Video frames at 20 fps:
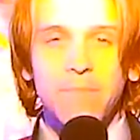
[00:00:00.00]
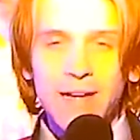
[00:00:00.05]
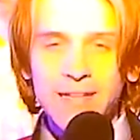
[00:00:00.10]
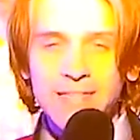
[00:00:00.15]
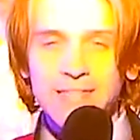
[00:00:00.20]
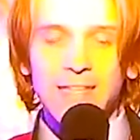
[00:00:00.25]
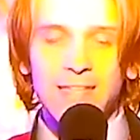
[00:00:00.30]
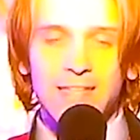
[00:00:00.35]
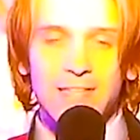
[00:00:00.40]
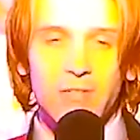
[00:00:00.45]

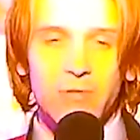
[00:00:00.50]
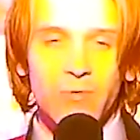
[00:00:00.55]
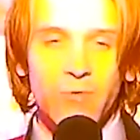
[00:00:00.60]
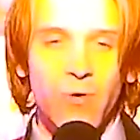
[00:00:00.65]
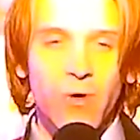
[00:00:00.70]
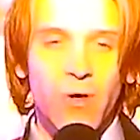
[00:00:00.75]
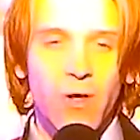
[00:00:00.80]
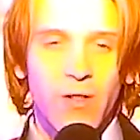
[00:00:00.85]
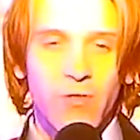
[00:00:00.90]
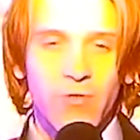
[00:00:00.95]

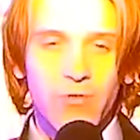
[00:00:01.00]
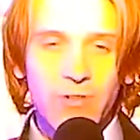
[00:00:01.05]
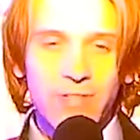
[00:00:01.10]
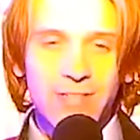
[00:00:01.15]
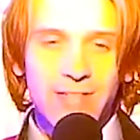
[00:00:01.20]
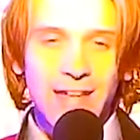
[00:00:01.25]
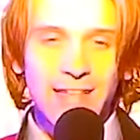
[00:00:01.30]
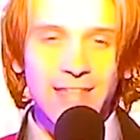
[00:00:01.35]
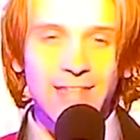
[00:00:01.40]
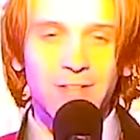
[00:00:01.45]
prestation de
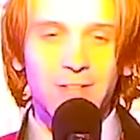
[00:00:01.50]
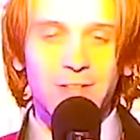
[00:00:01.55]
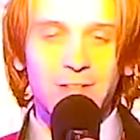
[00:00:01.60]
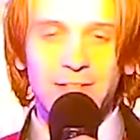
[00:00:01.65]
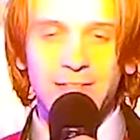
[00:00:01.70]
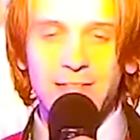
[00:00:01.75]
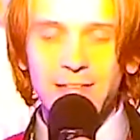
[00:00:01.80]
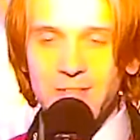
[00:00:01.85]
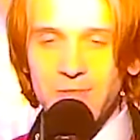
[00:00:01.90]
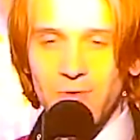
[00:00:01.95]
cette
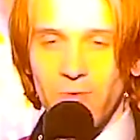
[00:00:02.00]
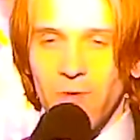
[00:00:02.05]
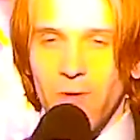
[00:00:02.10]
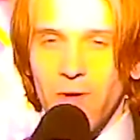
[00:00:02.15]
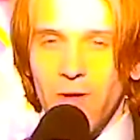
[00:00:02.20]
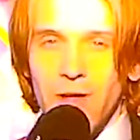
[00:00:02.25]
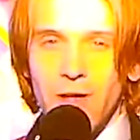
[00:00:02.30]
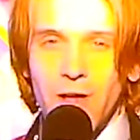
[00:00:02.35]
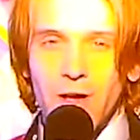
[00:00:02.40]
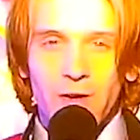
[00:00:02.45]
saison.
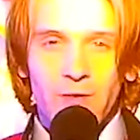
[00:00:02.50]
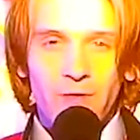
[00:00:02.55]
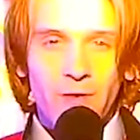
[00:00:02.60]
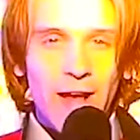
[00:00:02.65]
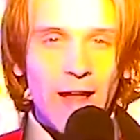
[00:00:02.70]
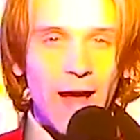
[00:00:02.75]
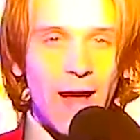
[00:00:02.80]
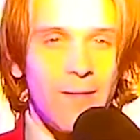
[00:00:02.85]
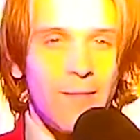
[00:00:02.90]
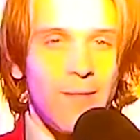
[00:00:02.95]

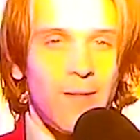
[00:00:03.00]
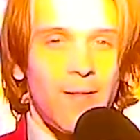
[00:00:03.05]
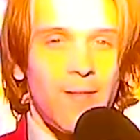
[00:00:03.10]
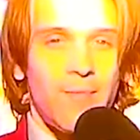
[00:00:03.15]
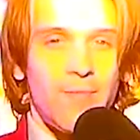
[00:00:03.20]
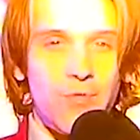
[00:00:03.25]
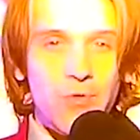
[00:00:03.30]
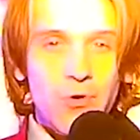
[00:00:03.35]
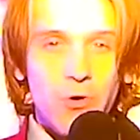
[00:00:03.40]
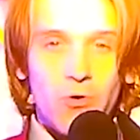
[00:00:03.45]
Voilà,
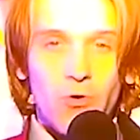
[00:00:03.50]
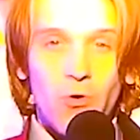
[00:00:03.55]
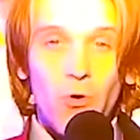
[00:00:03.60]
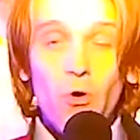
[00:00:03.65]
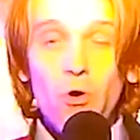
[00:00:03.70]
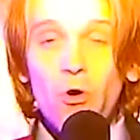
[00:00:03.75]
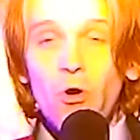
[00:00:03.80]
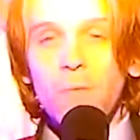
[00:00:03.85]
donc on